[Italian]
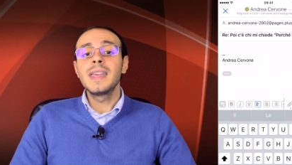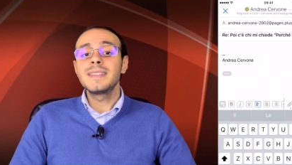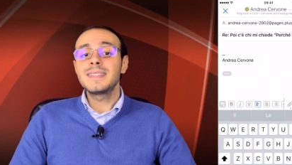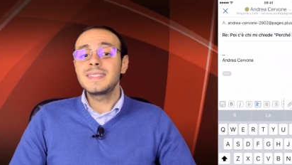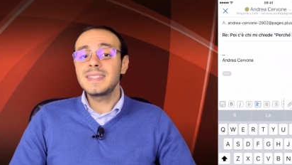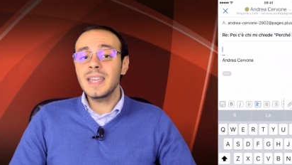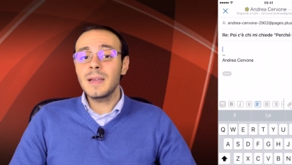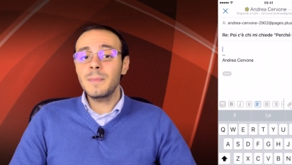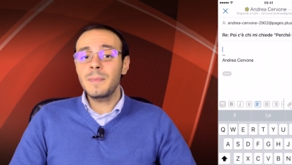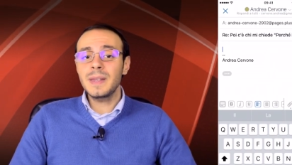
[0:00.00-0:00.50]

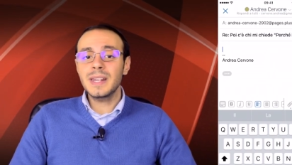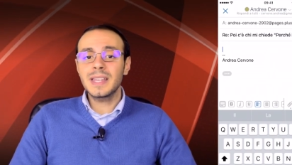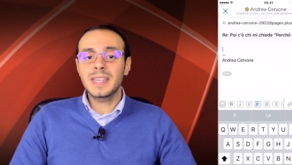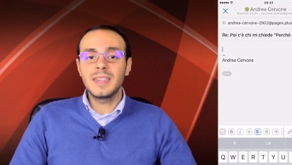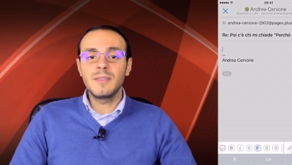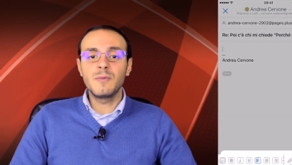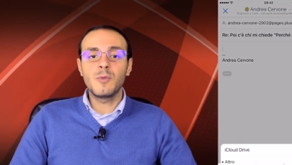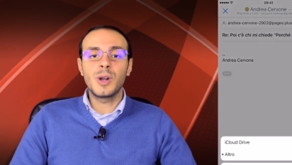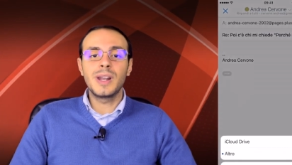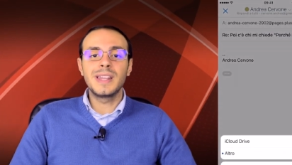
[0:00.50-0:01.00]
sia per
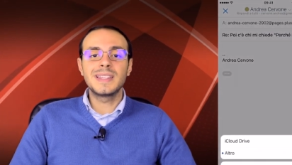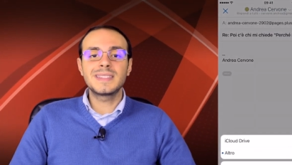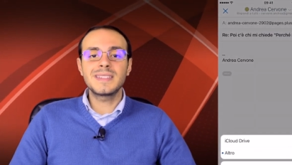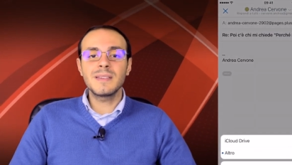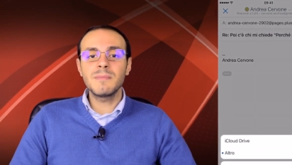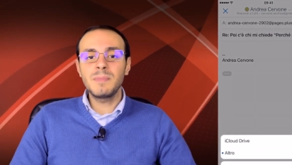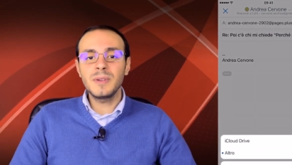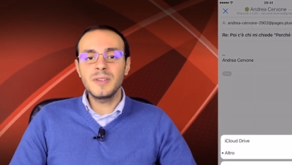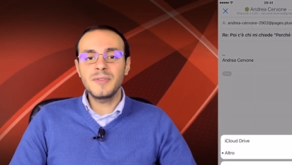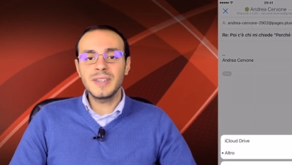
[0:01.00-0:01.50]
chi vuole
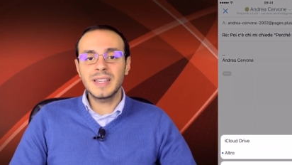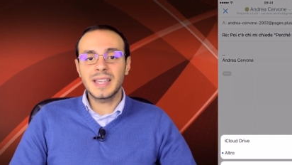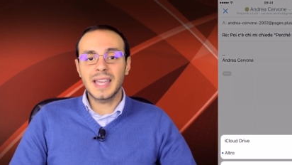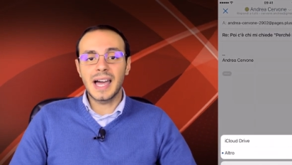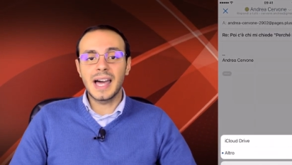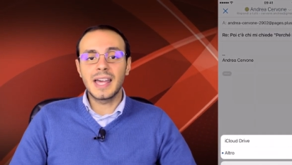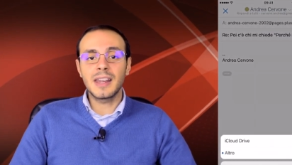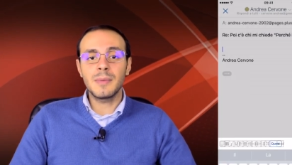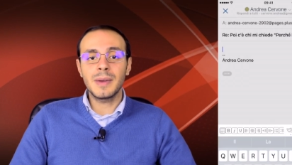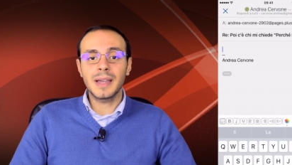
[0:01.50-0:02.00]

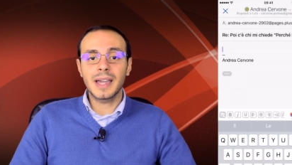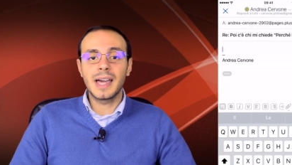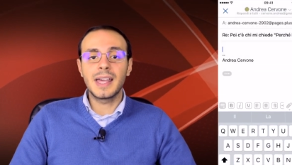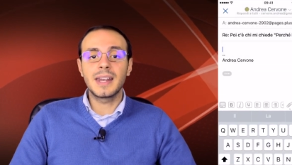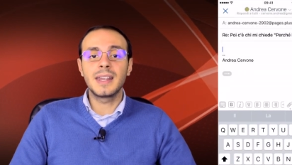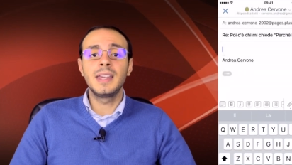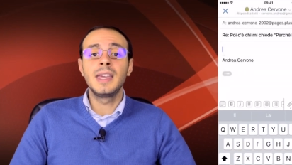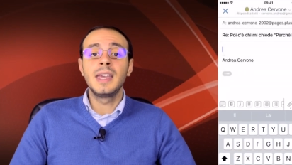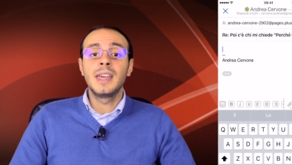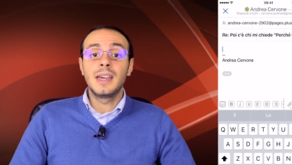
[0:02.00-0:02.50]
semplificare
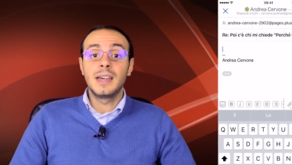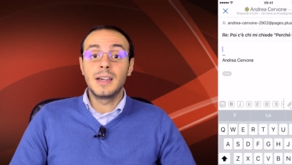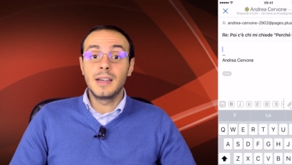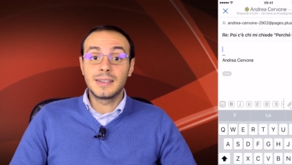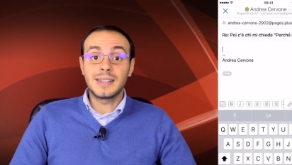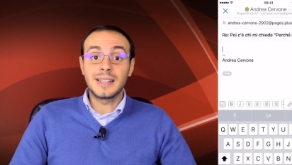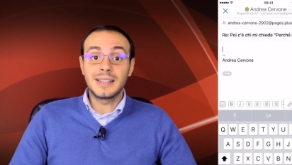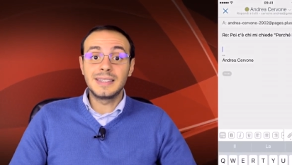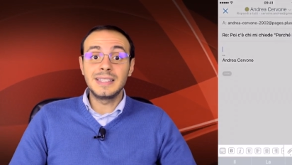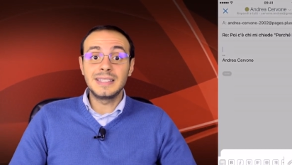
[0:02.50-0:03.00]
magari
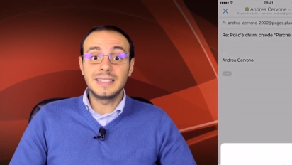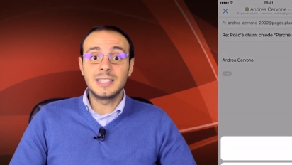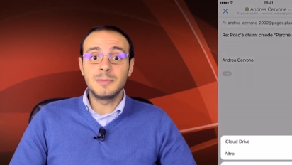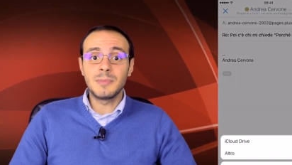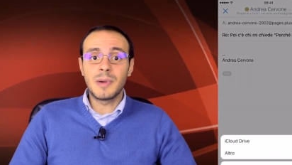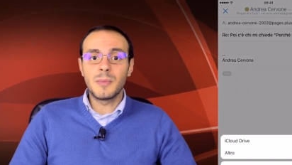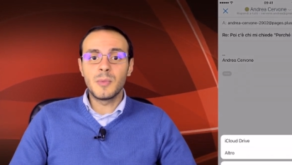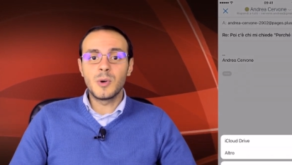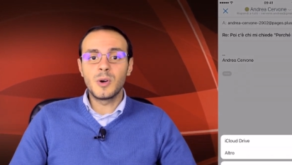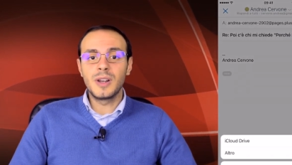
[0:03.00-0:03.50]
eh,
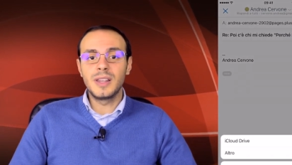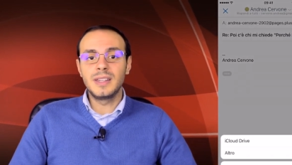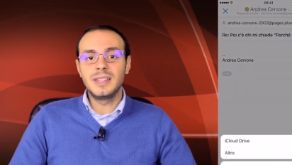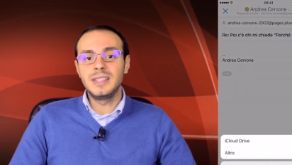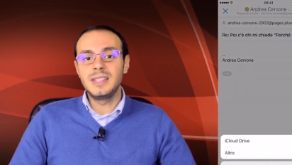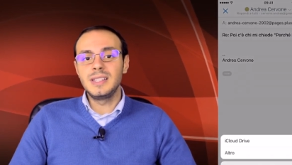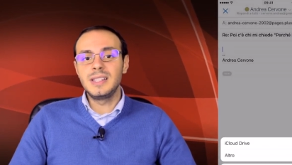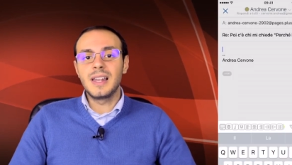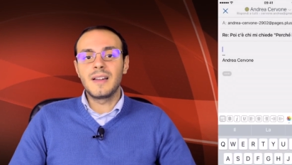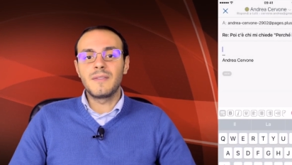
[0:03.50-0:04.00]
tantissima mole
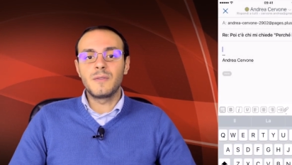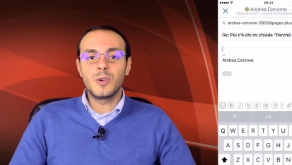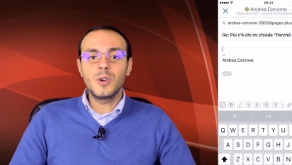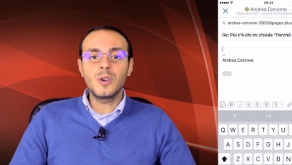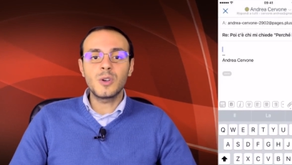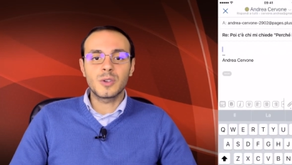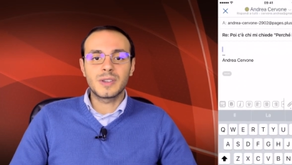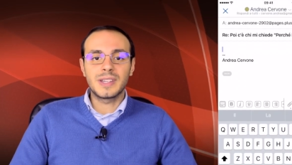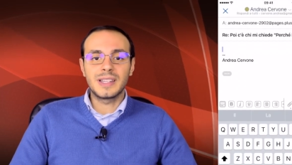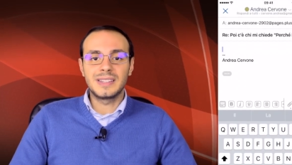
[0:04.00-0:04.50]
di
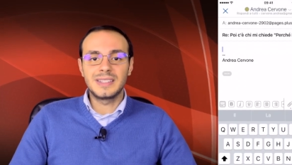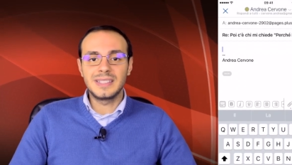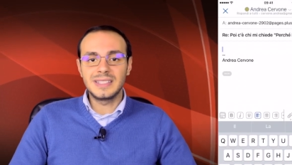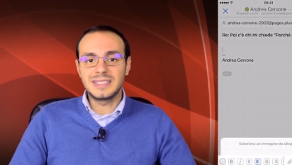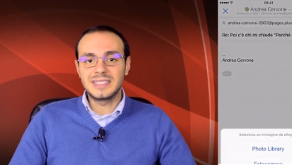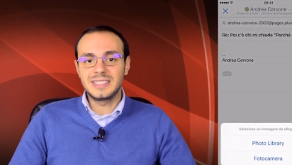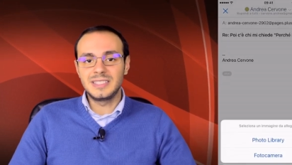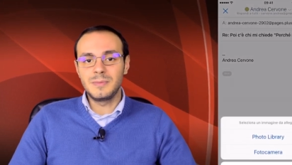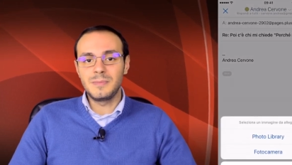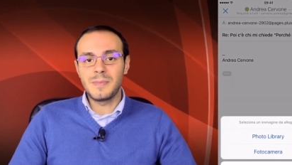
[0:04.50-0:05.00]
lavoro,
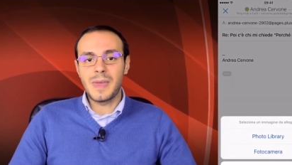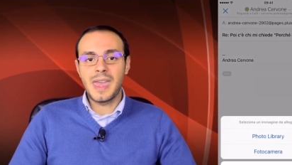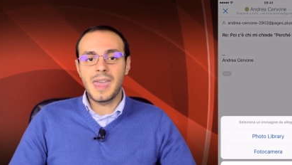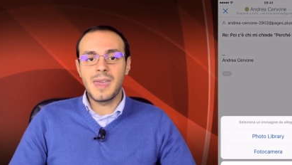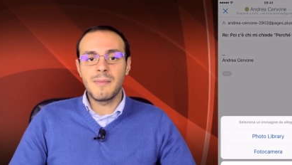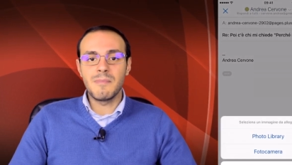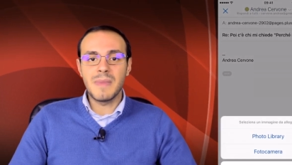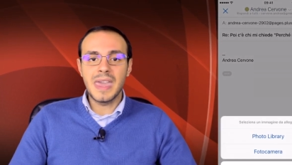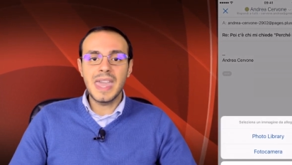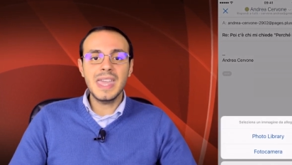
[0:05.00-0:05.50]

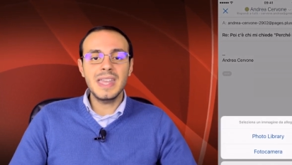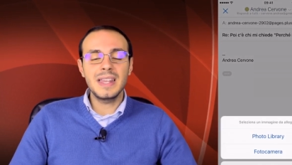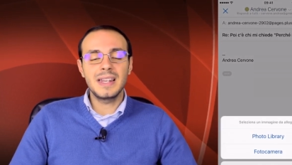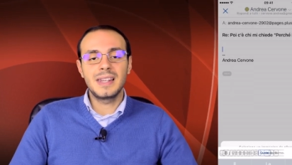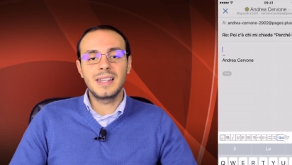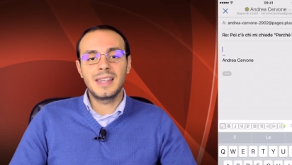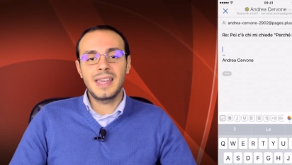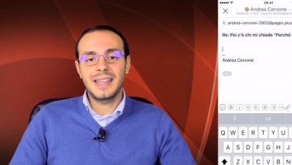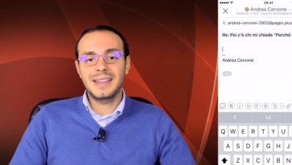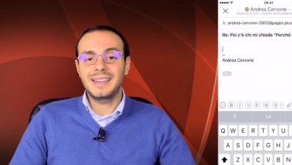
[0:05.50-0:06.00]
tantissime
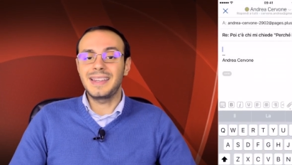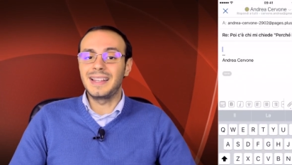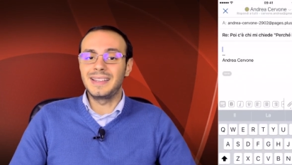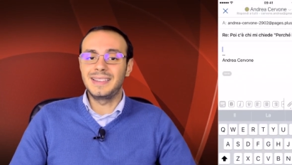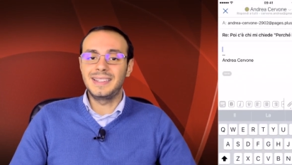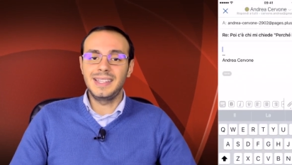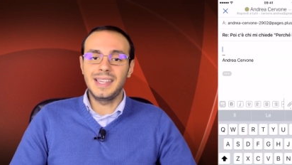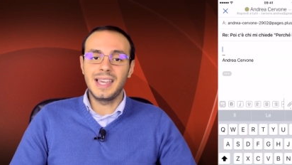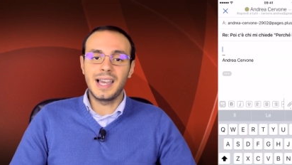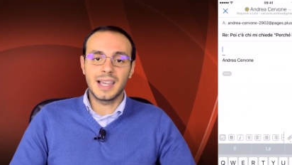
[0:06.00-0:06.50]
mail e
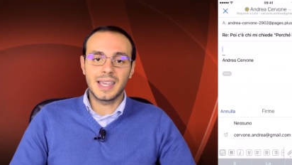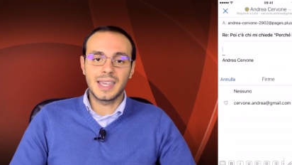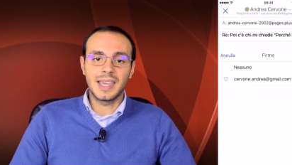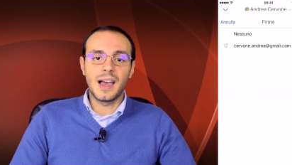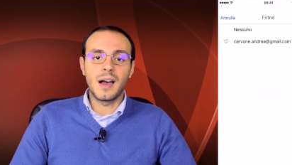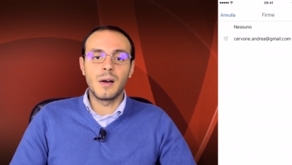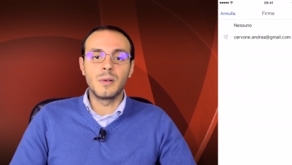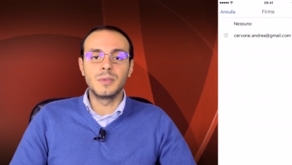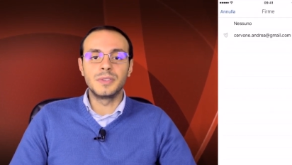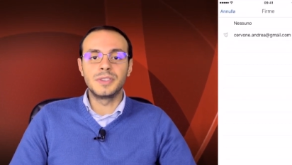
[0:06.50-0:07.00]
tanti
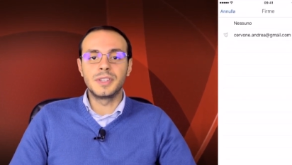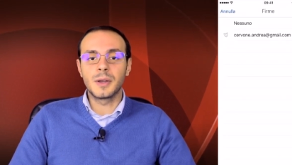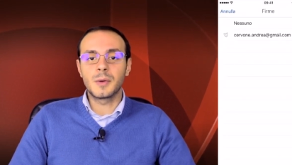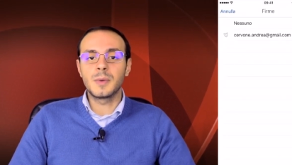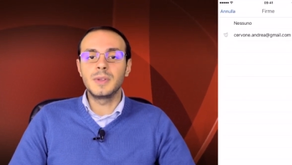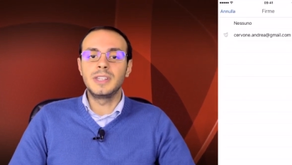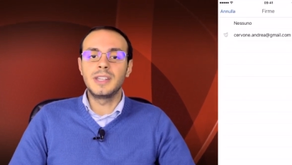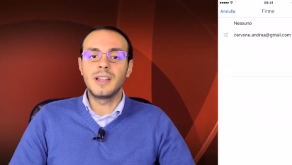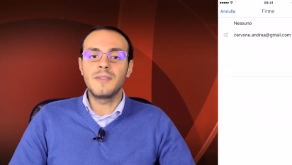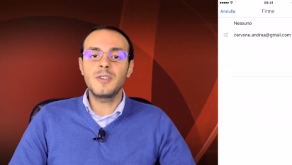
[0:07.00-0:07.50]
account,
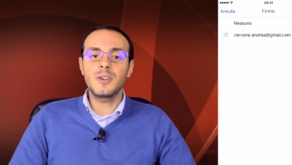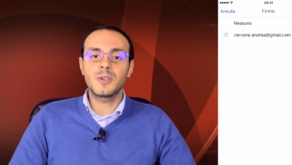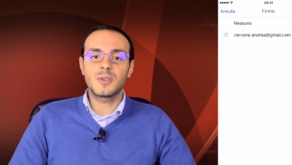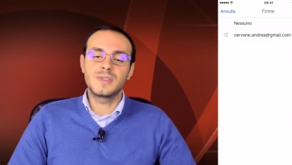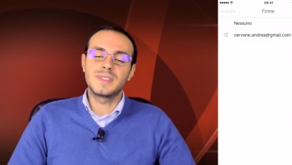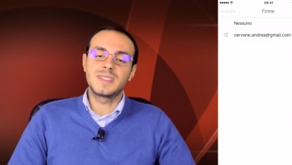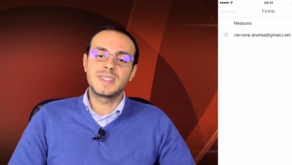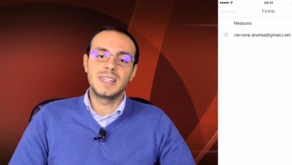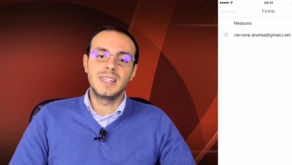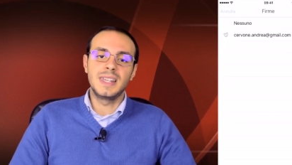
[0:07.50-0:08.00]
quindi davvero
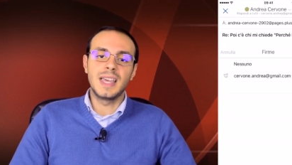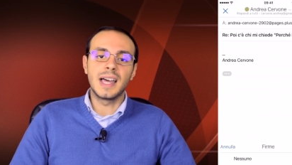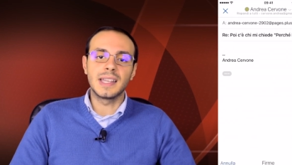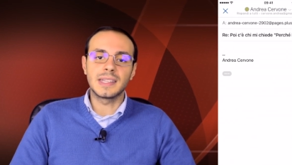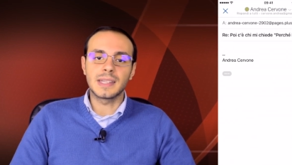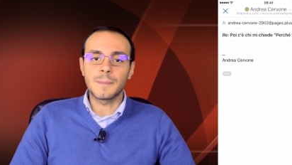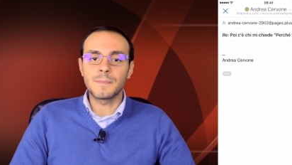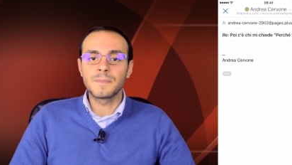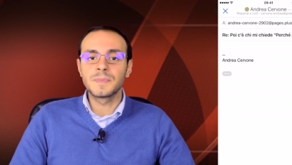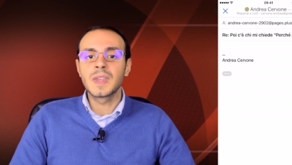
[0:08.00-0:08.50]

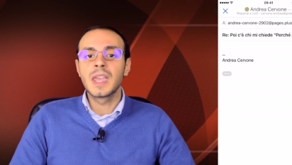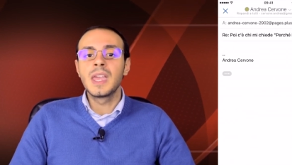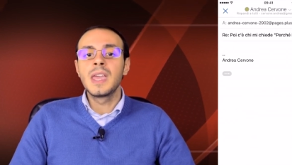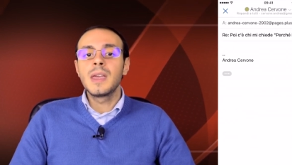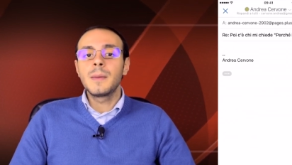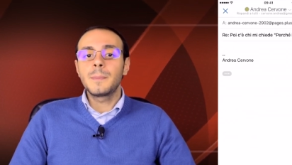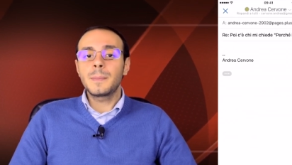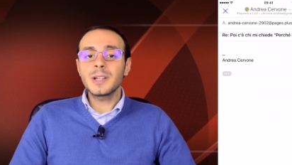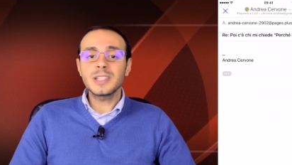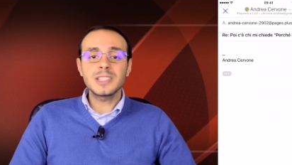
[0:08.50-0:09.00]
consigliata.
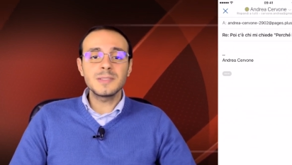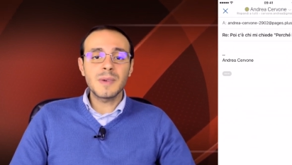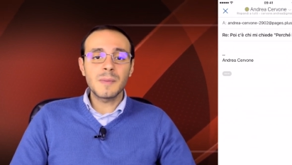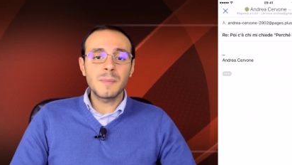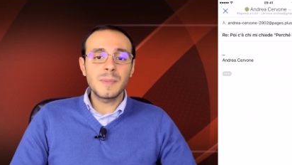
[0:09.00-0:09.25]
Prossima